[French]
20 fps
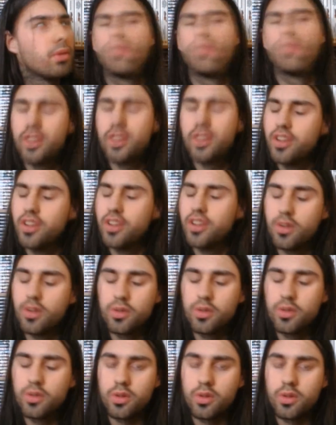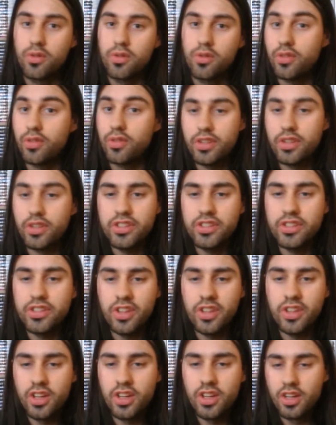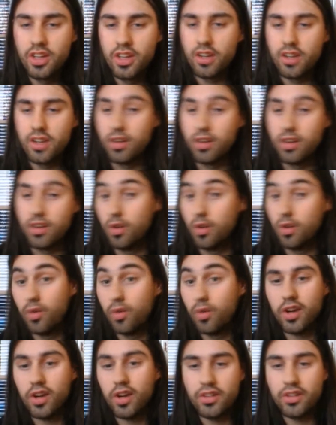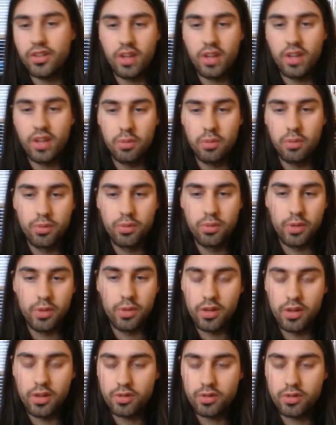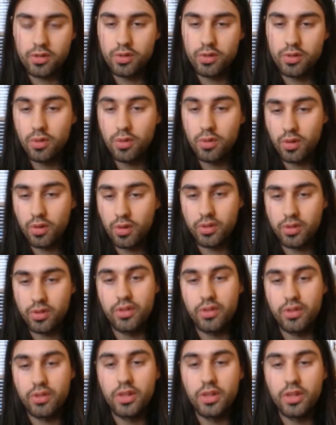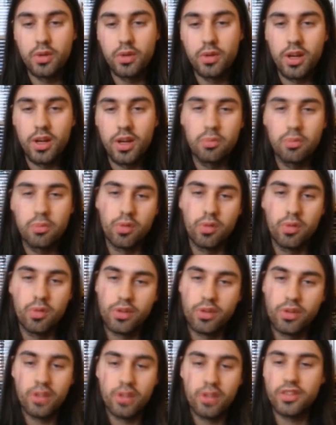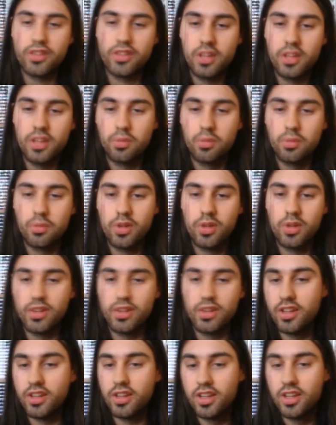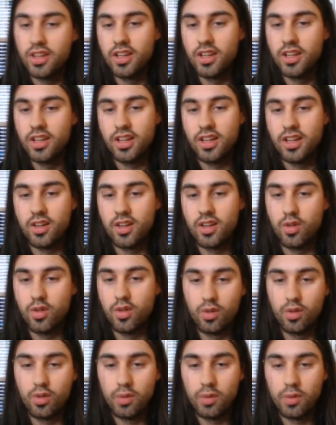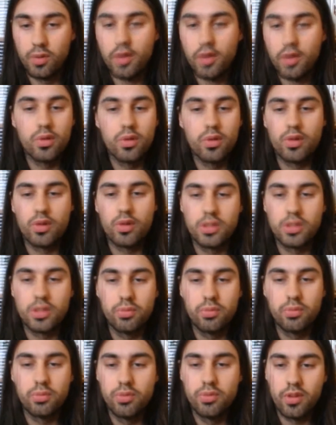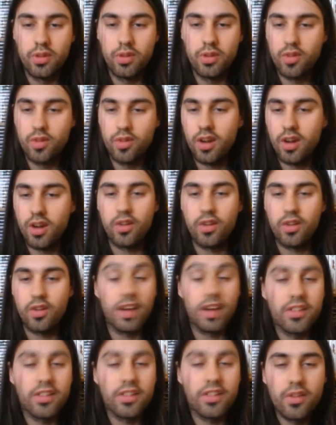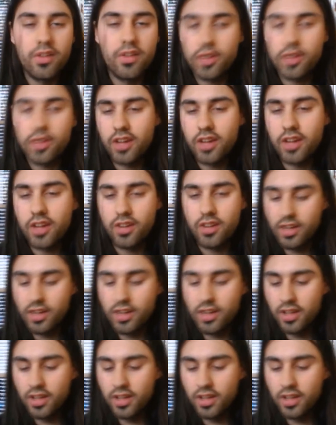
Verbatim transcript: de faire des rencontres fantastiques, euh, on verra ça un peu tout à l'heure, justement. Euh, cette vidéo est là pour retracer un peu les, le, parcours que j'ai pu avoir euh, grâce à Vanguard.